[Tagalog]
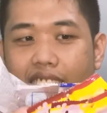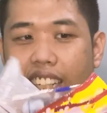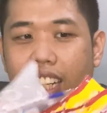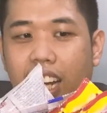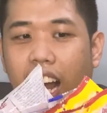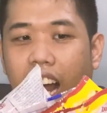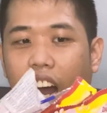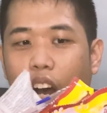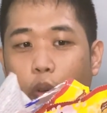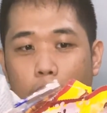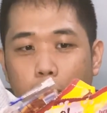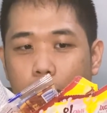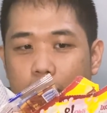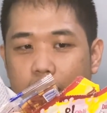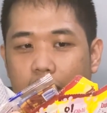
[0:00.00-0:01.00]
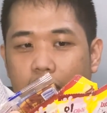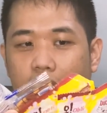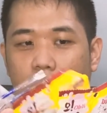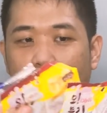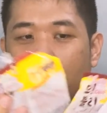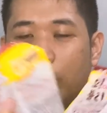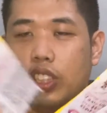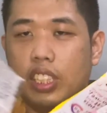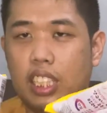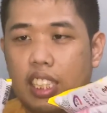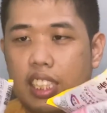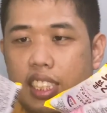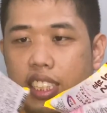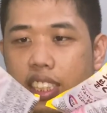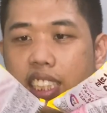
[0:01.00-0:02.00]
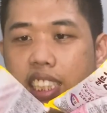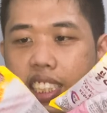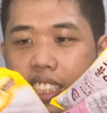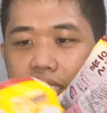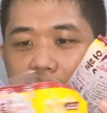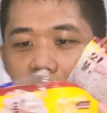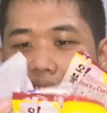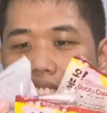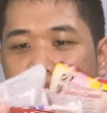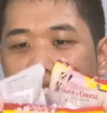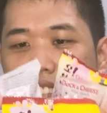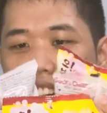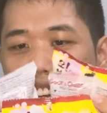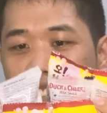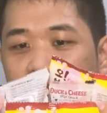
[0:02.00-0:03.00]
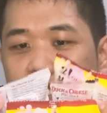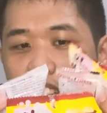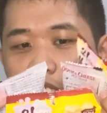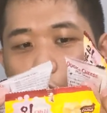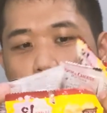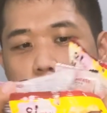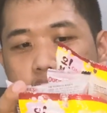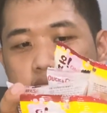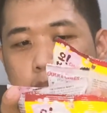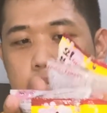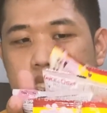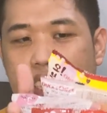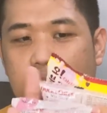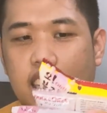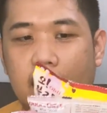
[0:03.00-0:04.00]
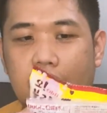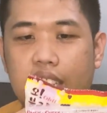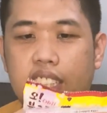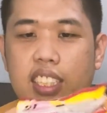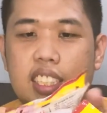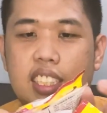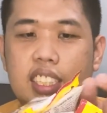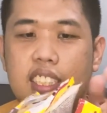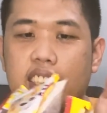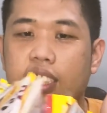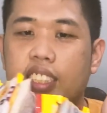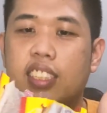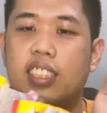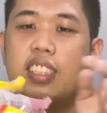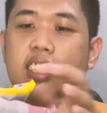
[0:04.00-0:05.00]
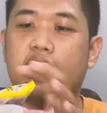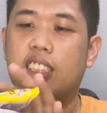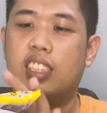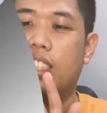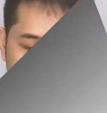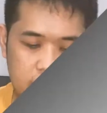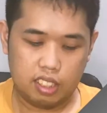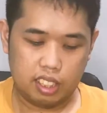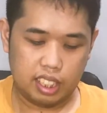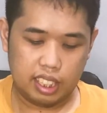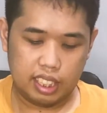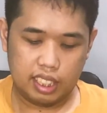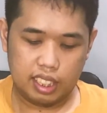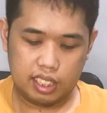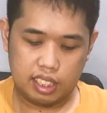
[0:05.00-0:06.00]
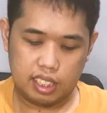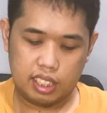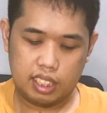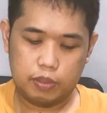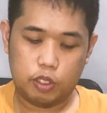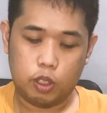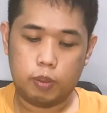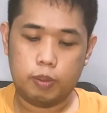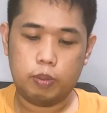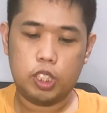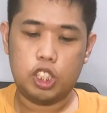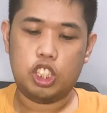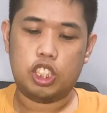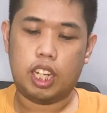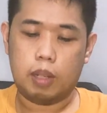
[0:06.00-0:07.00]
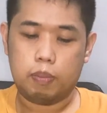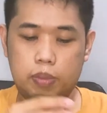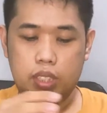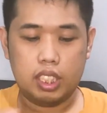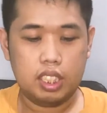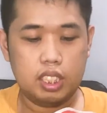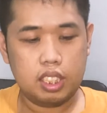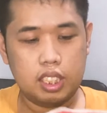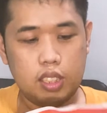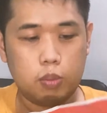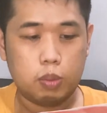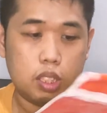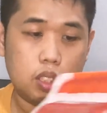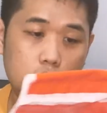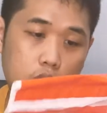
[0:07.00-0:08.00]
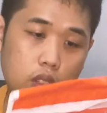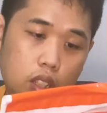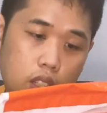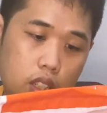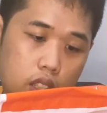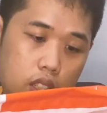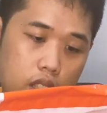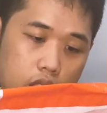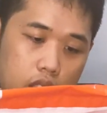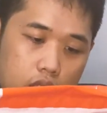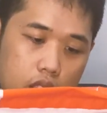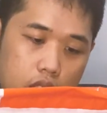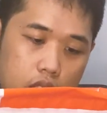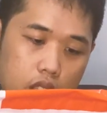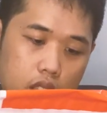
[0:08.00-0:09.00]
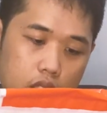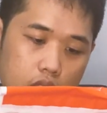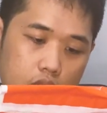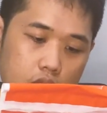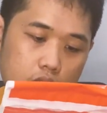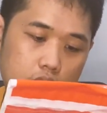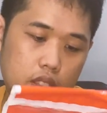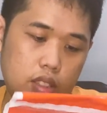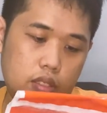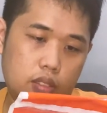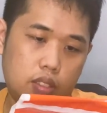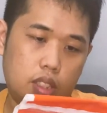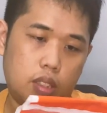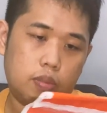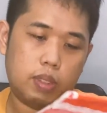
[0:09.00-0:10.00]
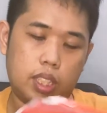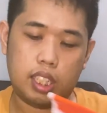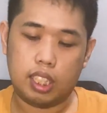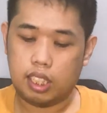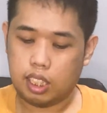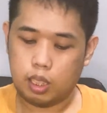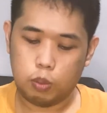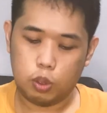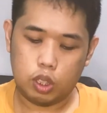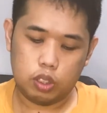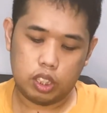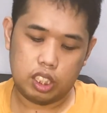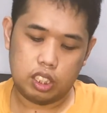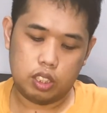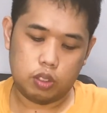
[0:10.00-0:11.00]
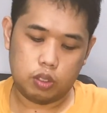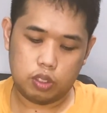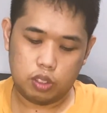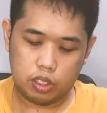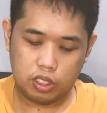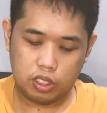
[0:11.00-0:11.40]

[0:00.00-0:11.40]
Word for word: Nag-aaway pa sila for this. Eh, dalawa lang naman sila. Okay. From Shopee. Sino ba to? Uh, lang pa. Nakalimutan ko na store.